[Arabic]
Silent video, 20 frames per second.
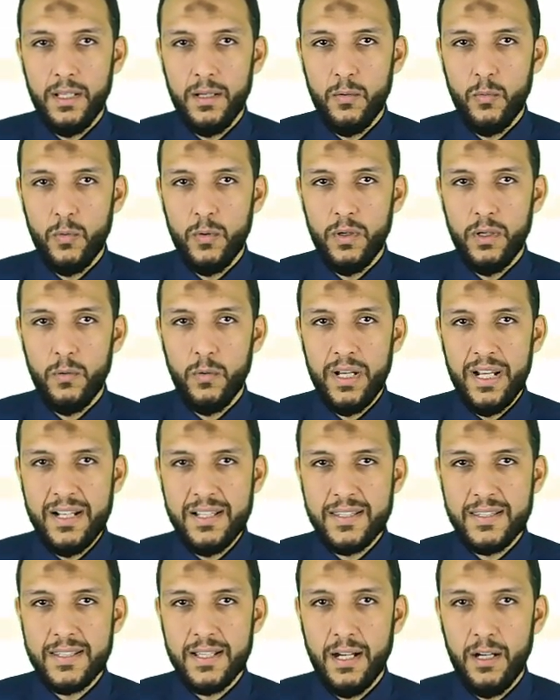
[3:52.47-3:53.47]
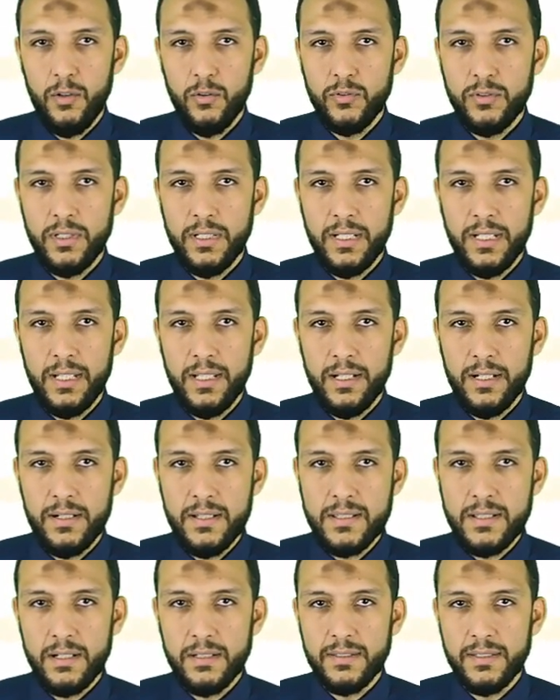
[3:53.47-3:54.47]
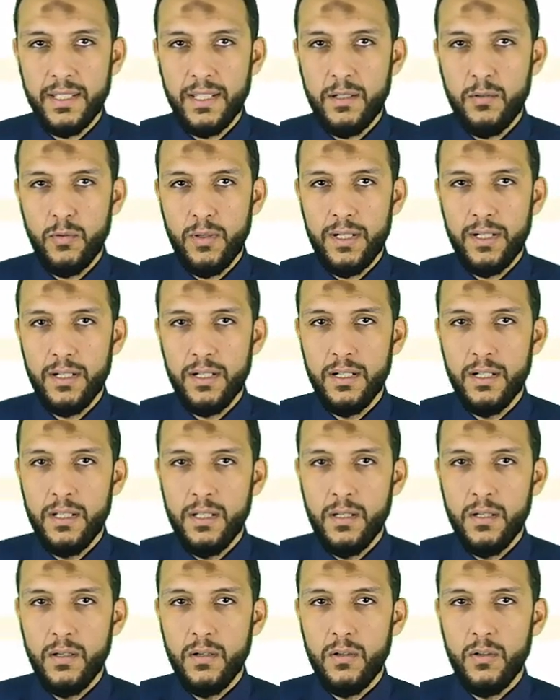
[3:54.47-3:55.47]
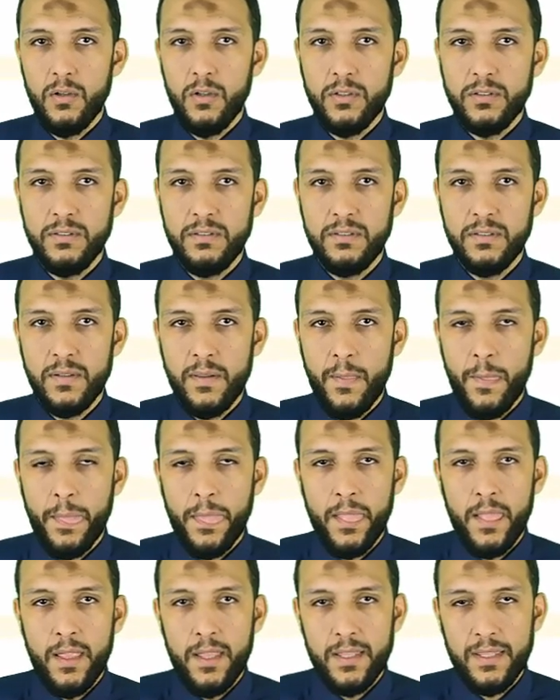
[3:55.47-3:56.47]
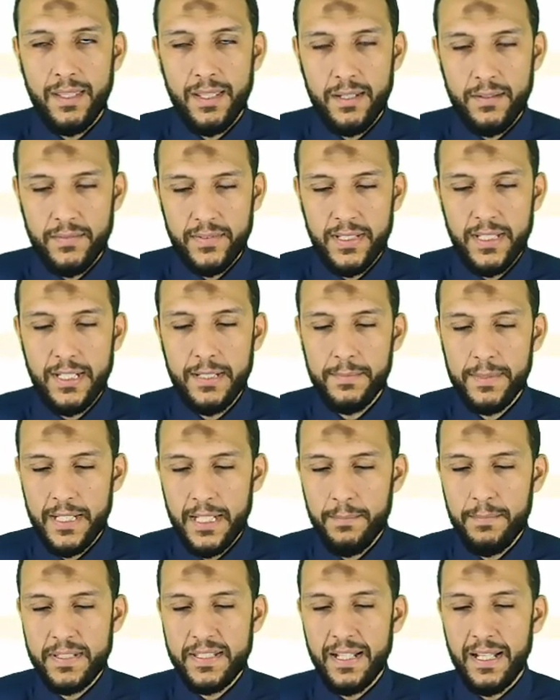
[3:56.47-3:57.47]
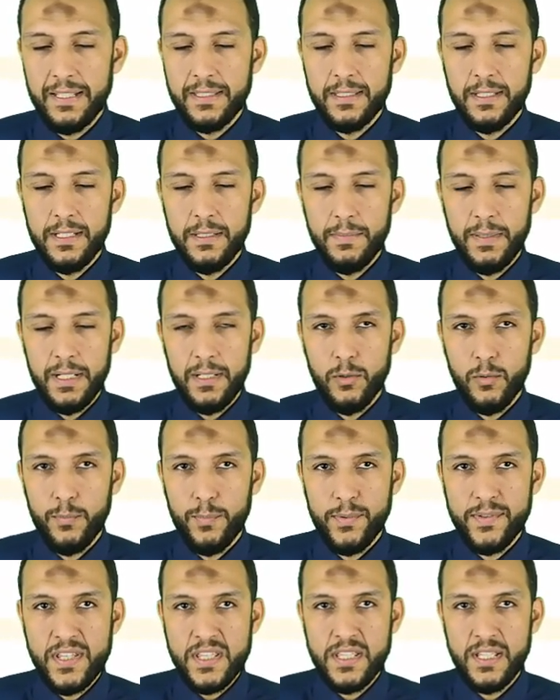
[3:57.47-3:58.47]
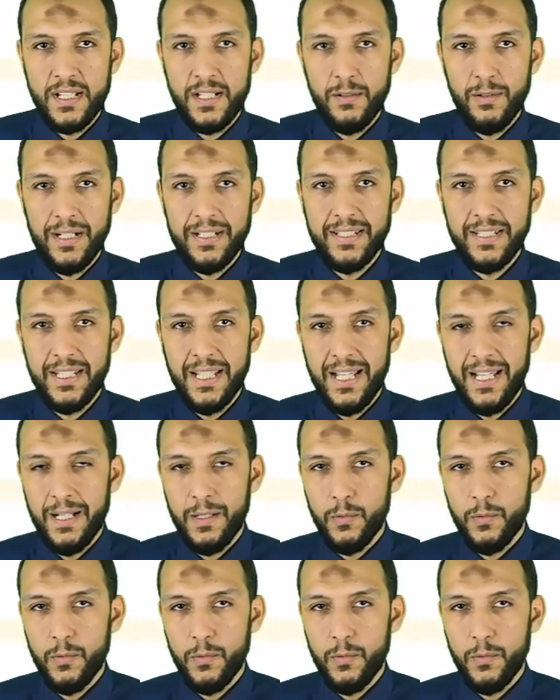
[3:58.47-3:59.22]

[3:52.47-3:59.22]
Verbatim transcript: والس احط الريزرت ايكوال اود يعني في احنا بنحب ساعات ان يبقى البروسيسنج لوحديها